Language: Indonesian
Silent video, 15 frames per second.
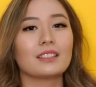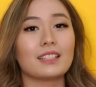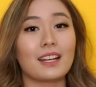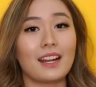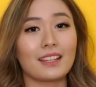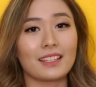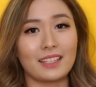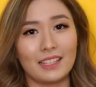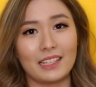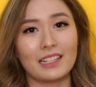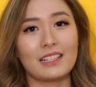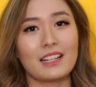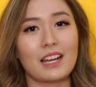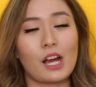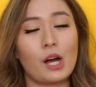
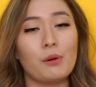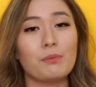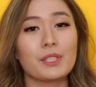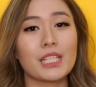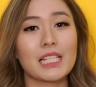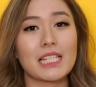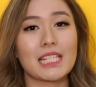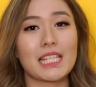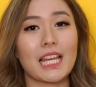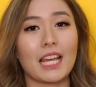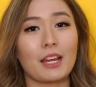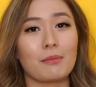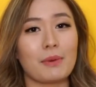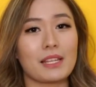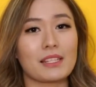Terakhir, kamu
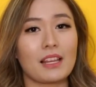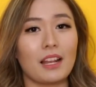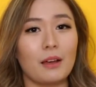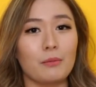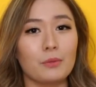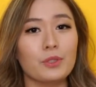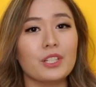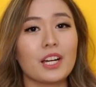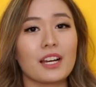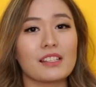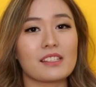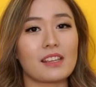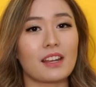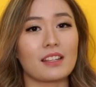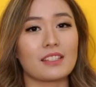menyelesaikan masalahmu
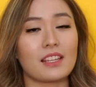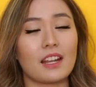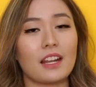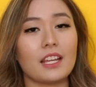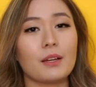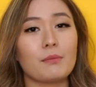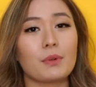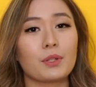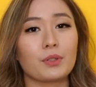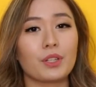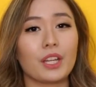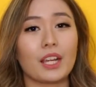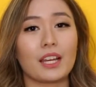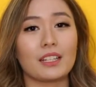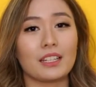dengan cara-cara yang
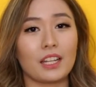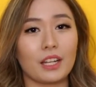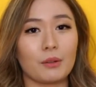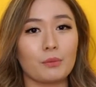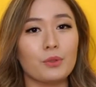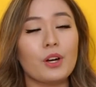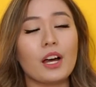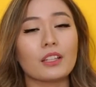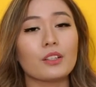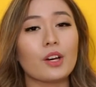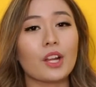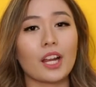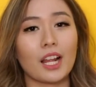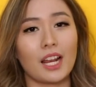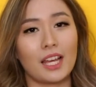merugikan dirimu
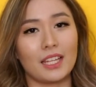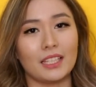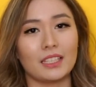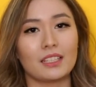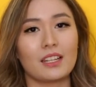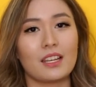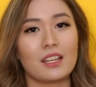atau orang lain.